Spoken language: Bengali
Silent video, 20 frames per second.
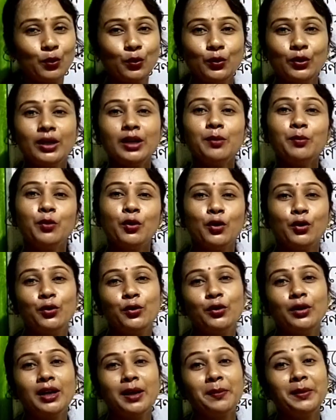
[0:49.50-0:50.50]
ভোরের
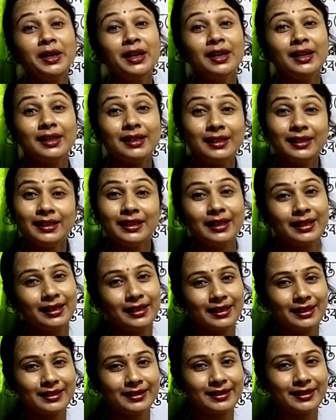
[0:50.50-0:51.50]
বর্ণনা আমি লিখে
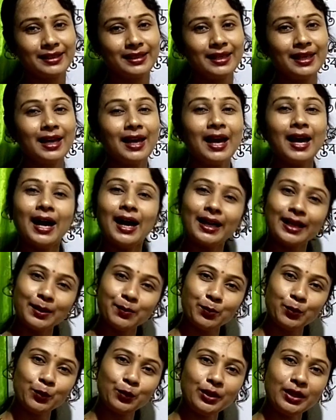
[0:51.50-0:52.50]
রেখেছি আগে
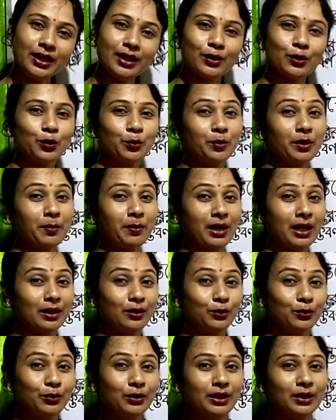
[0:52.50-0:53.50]
পড়ি তোমরা
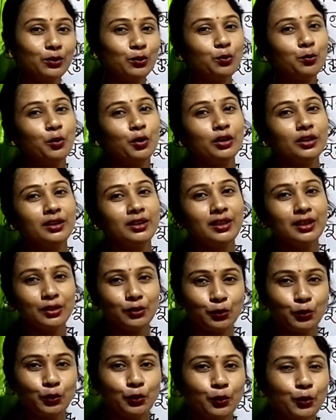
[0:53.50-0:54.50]
ভালো করে একটু মন দিয়ে
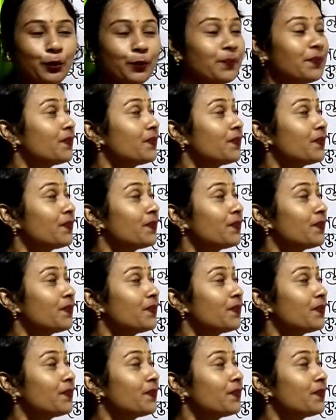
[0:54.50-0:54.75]
শোনো